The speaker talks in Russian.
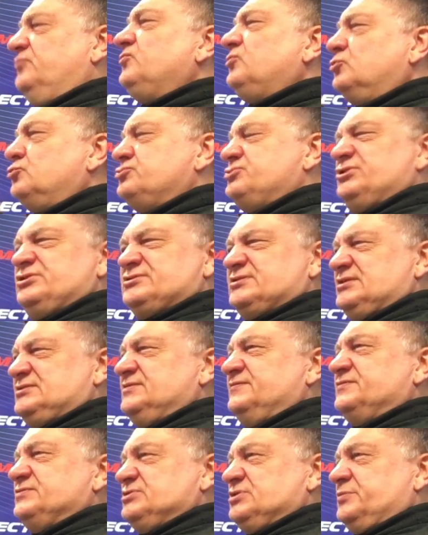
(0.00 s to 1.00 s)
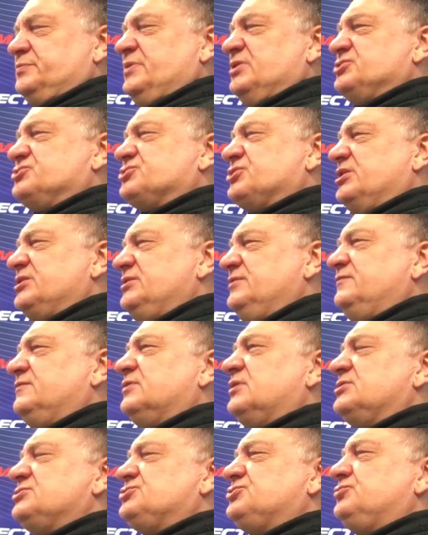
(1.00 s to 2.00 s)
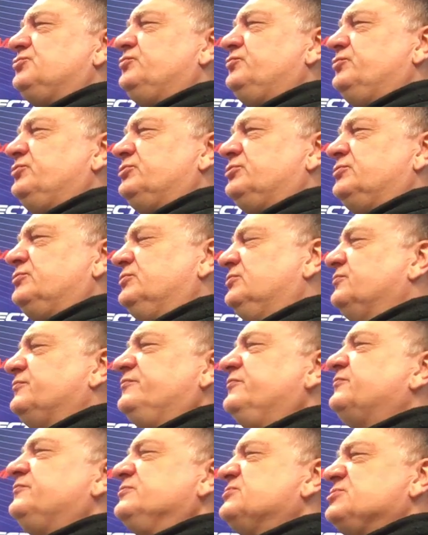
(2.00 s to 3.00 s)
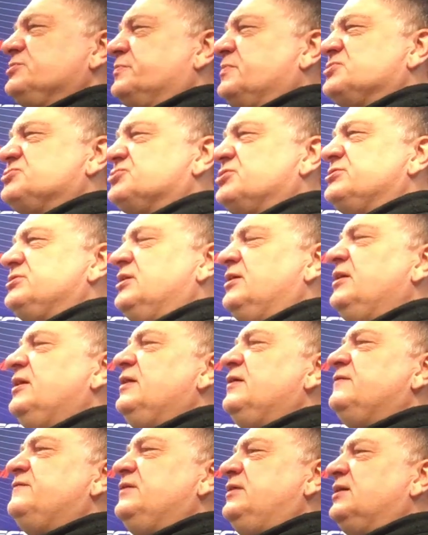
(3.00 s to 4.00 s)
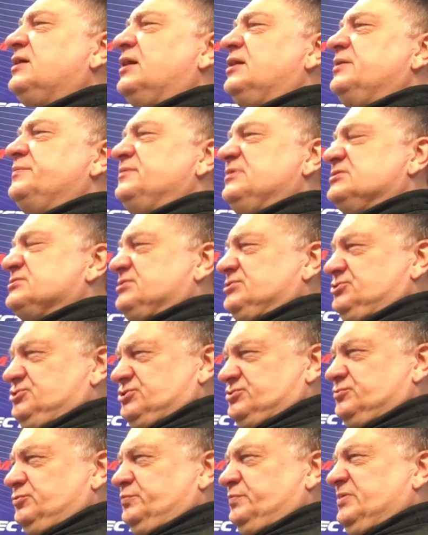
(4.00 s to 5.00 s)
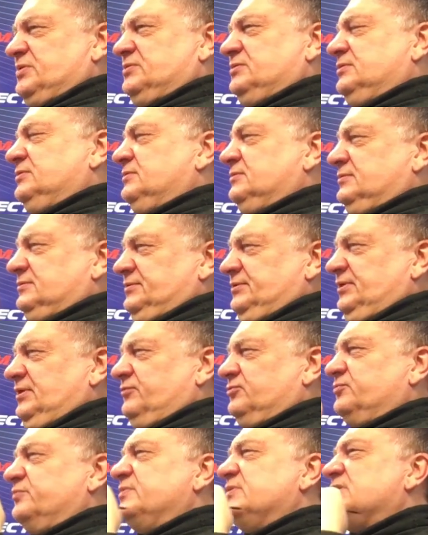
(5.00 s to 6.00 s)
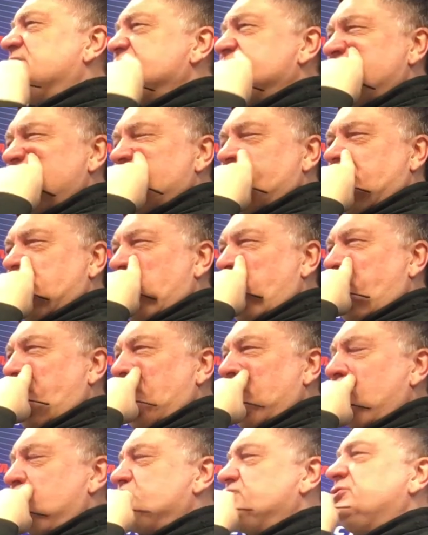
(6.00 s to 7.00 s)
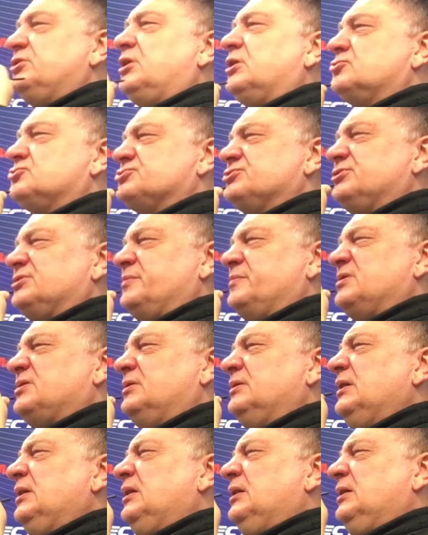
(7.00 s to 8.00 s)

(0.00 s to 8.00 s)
И в Грузии, кстати, в Азербайджане выращивают, в Азербайджане великолепный, кстати, сейчас вот я вот в магазине покупал, очень хороший там, а,